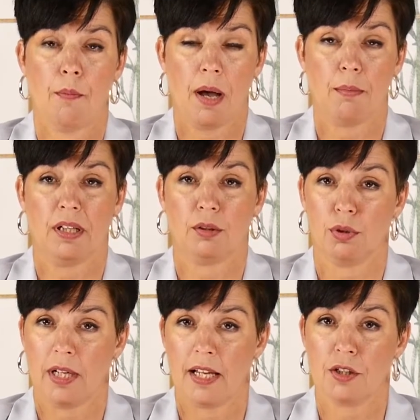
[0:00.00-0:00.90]
Public
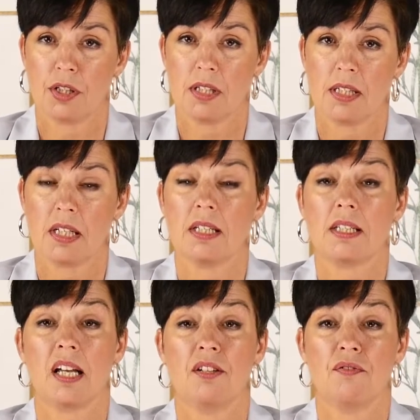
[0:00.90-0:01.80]
Relations
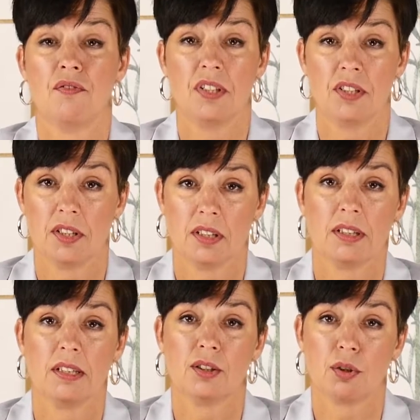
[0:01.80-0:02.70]
ist ein
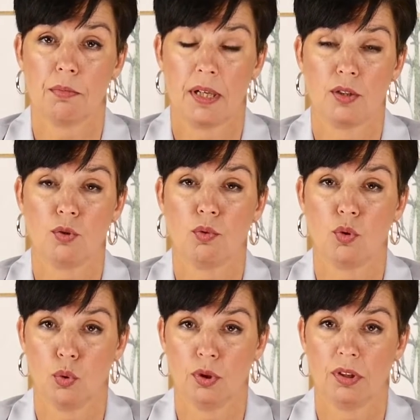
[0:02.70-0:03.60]
wichtiges Instrument, um
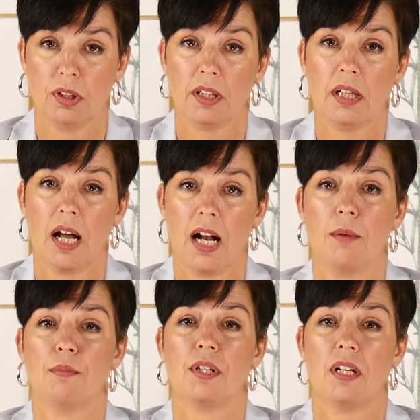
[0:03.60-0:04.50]
Kunden
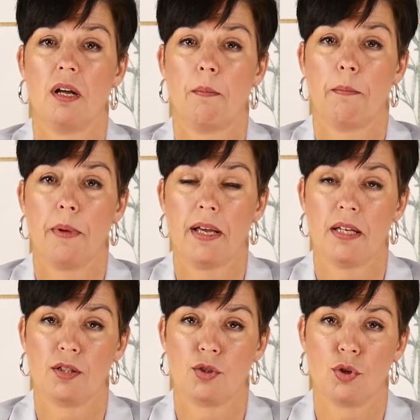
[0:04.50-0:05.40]
innerhalb seiner
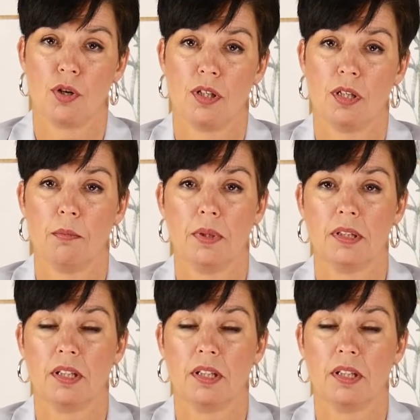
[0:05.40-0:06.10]
Buyers Journey mit